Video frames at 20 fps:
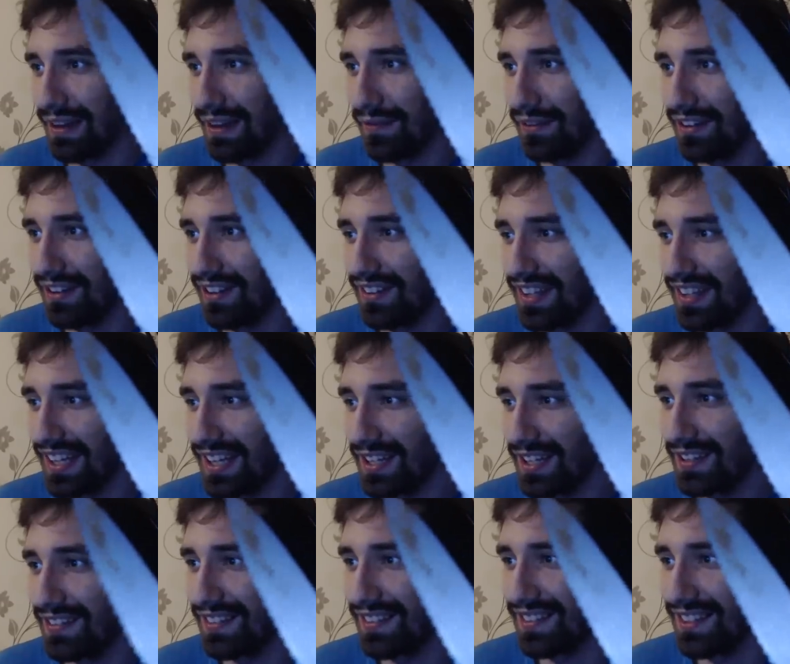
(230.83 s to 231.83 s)
wygląda
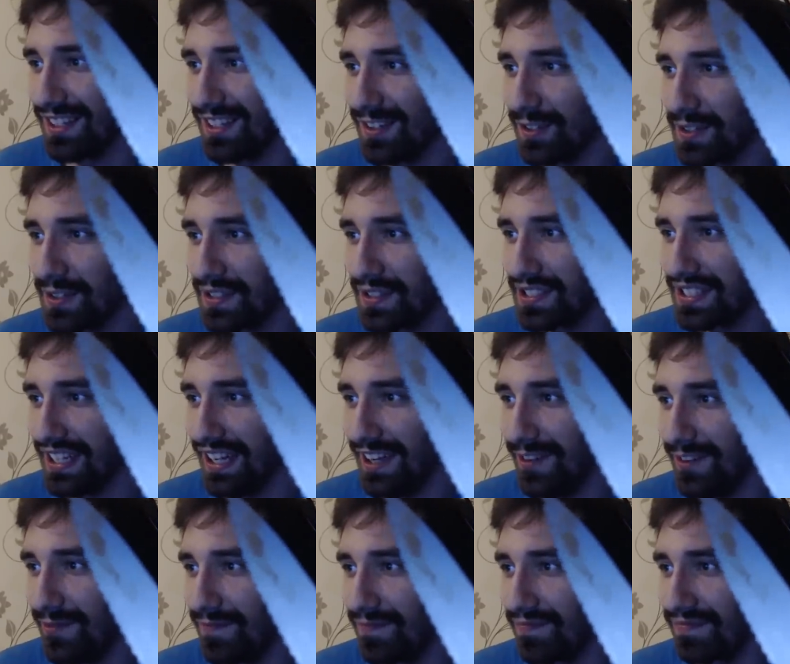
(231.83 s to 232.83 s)
jak czysty nóż,
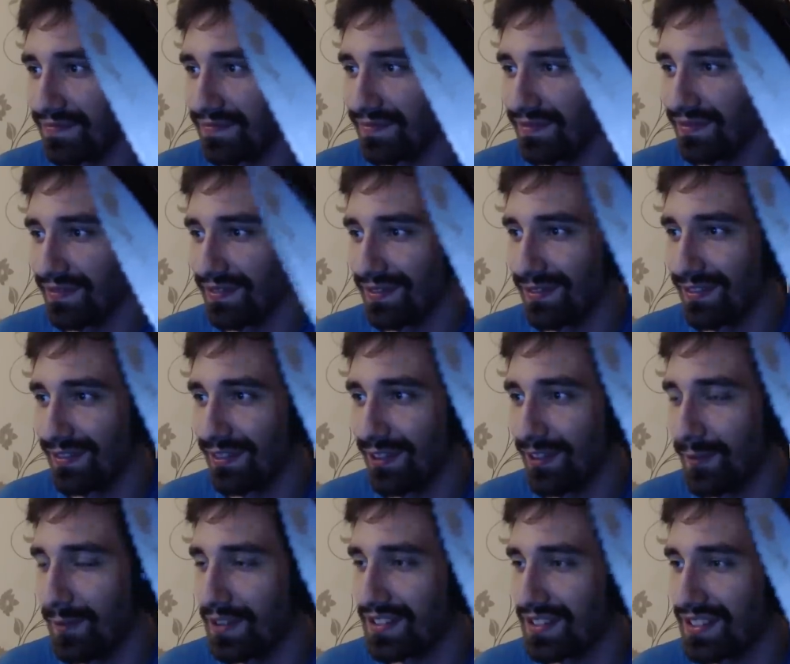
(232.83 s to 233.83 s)
nie?
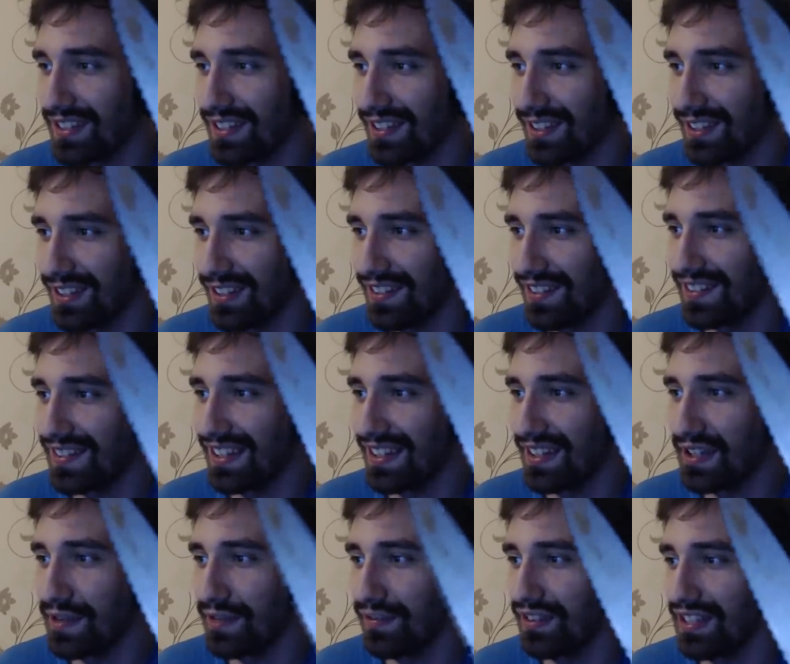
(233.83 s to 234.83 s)
No może nie do końca,
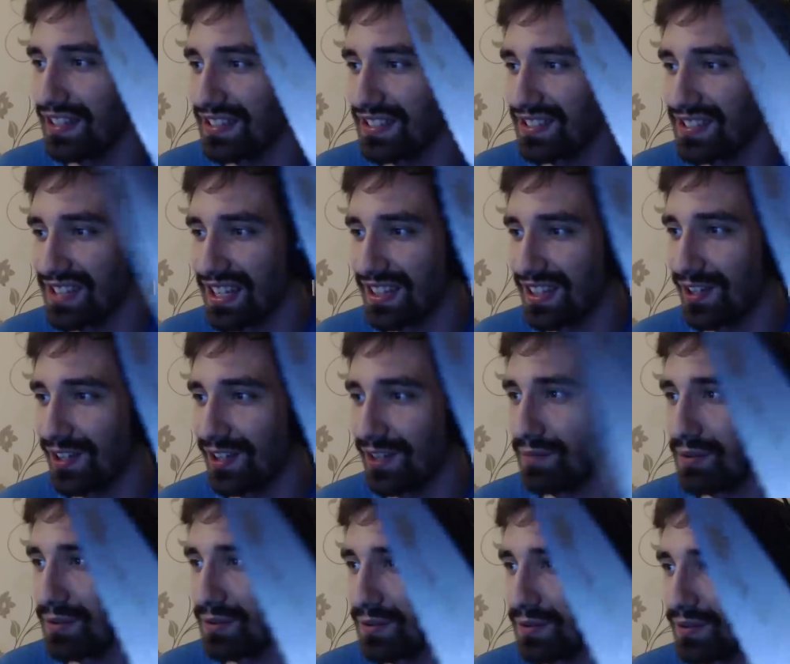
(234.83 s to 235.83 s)
ale nie widać aż tak tego
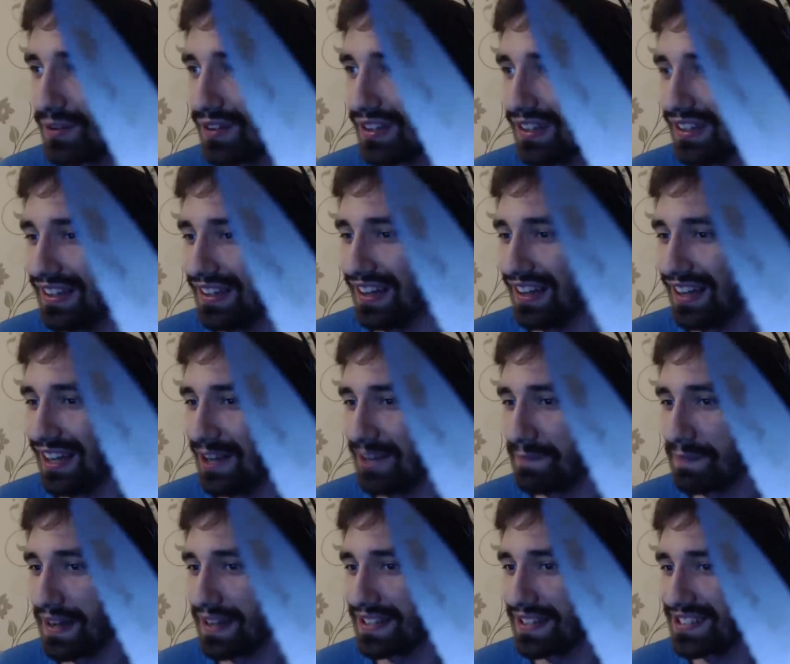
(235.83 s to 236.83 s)
brudu. Ale
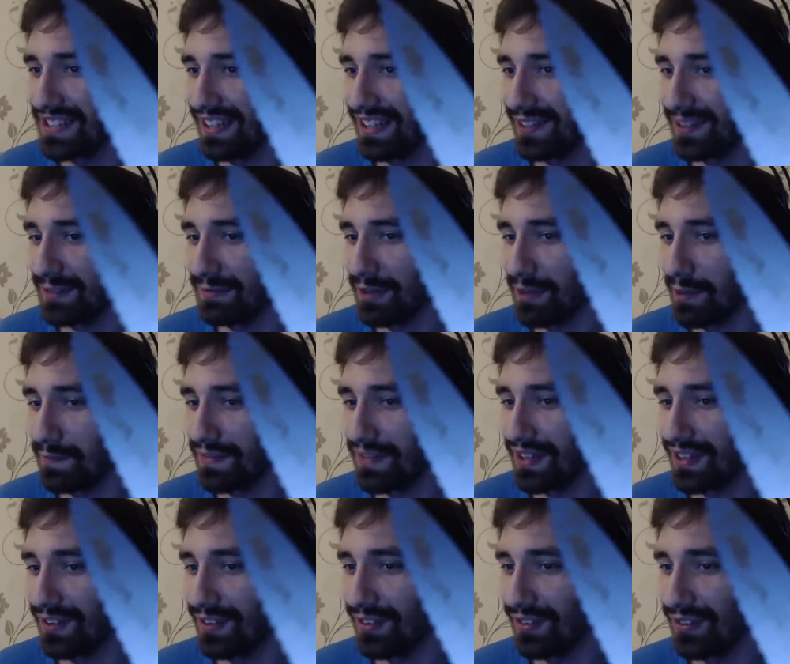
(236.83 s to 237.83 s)
patrz na tą
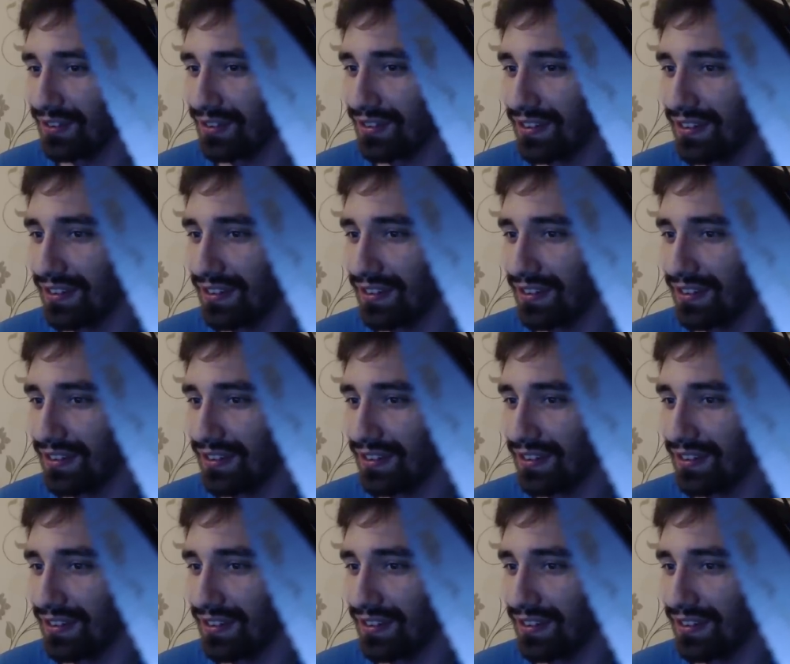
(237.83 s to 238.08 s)
opcję, gościu.